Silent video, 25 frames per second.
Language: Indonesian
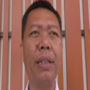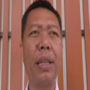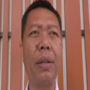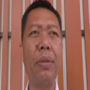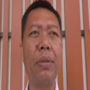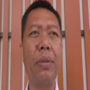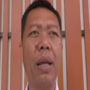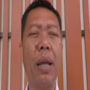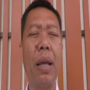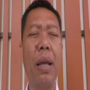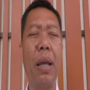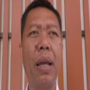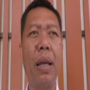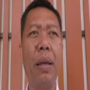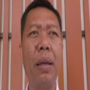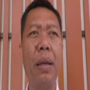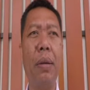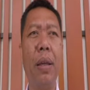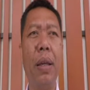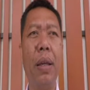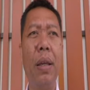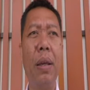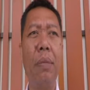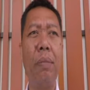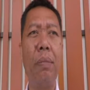kita sudah
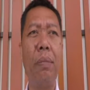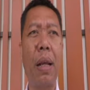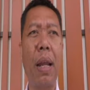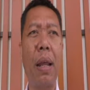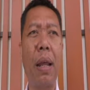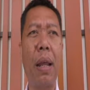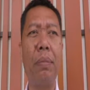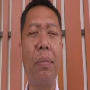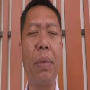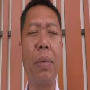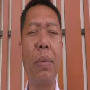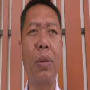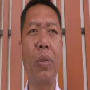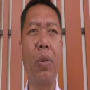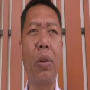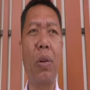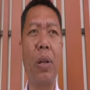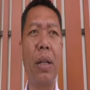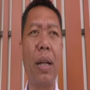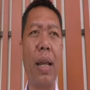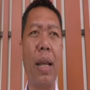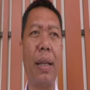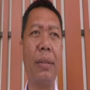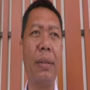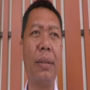pernah
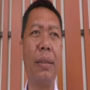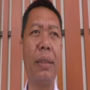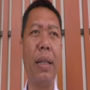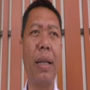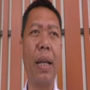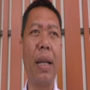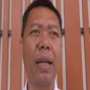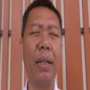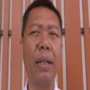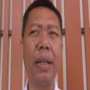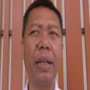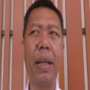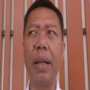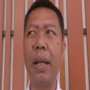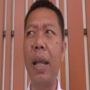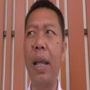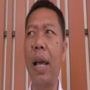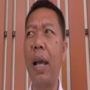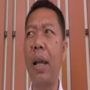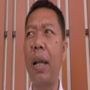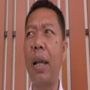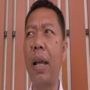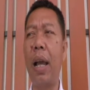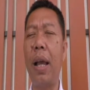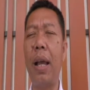berkoordinasi dengan
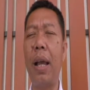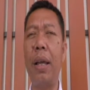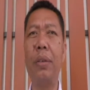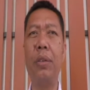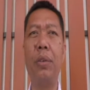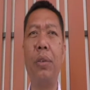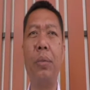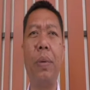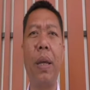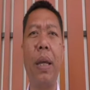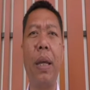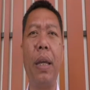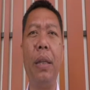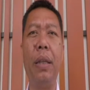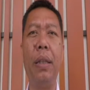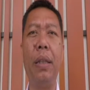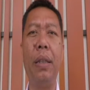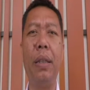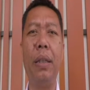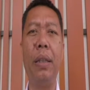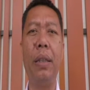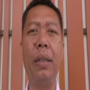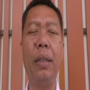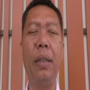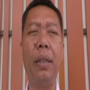DLHK supaya
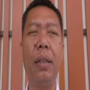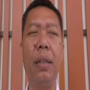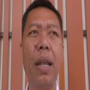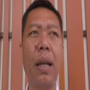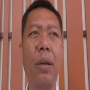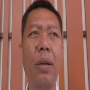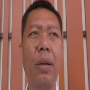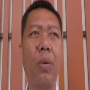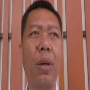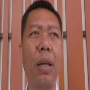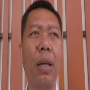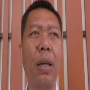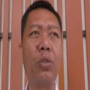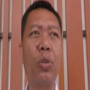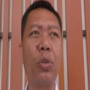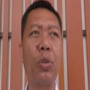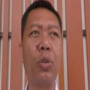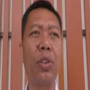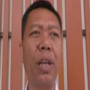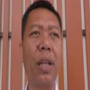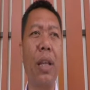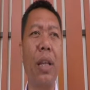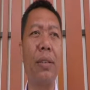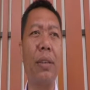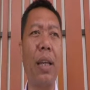dilakukan
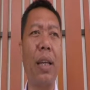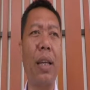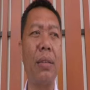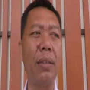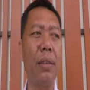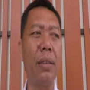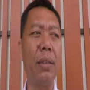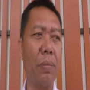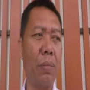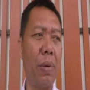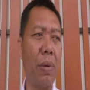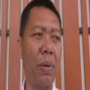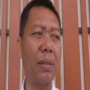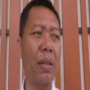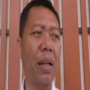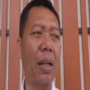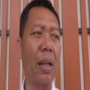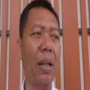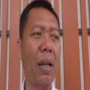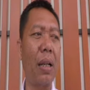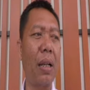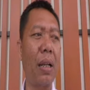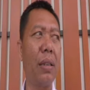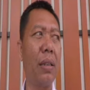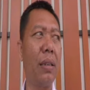sosialisasi ke
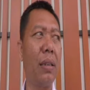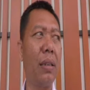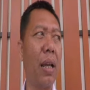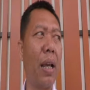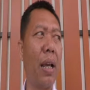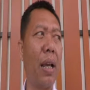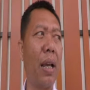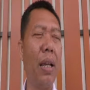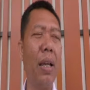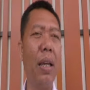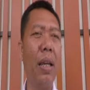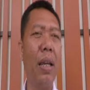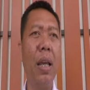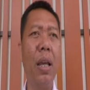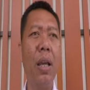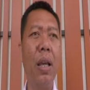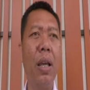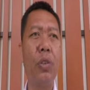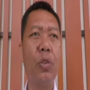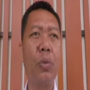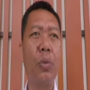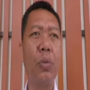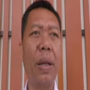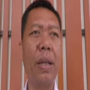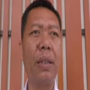masyarakat kita
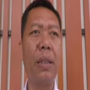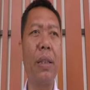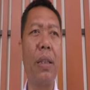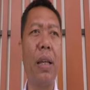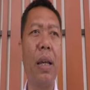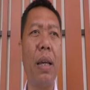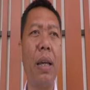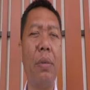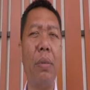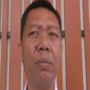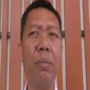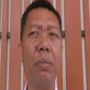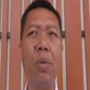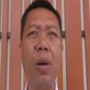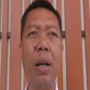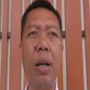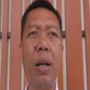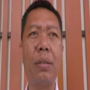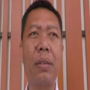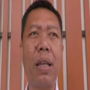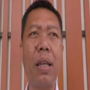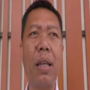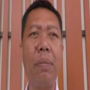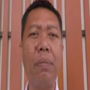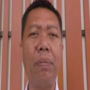supaya tidak
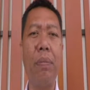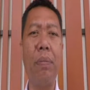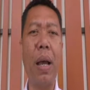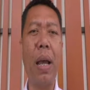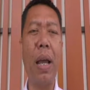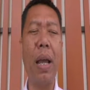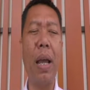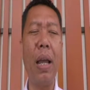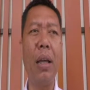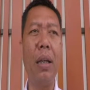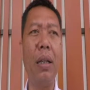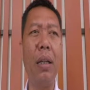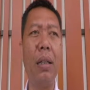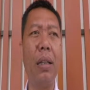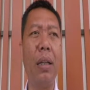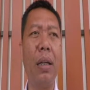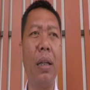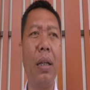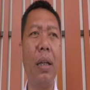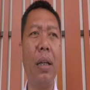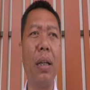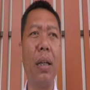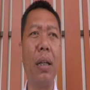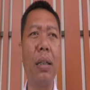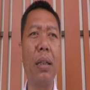membuang sampah
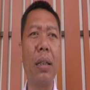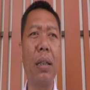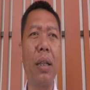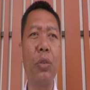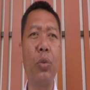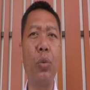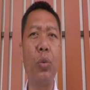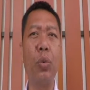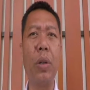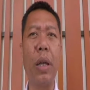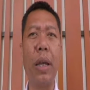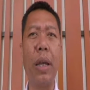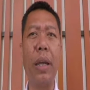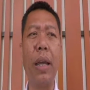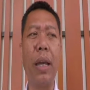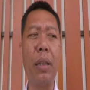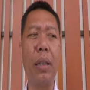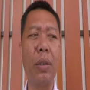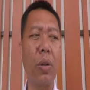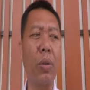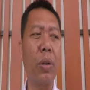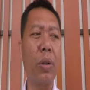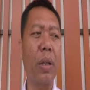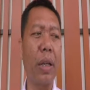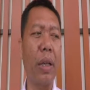eh, ke sungai
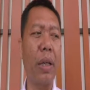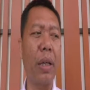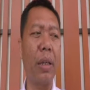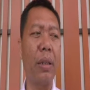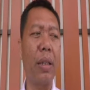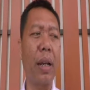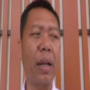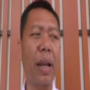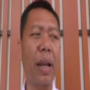atau ke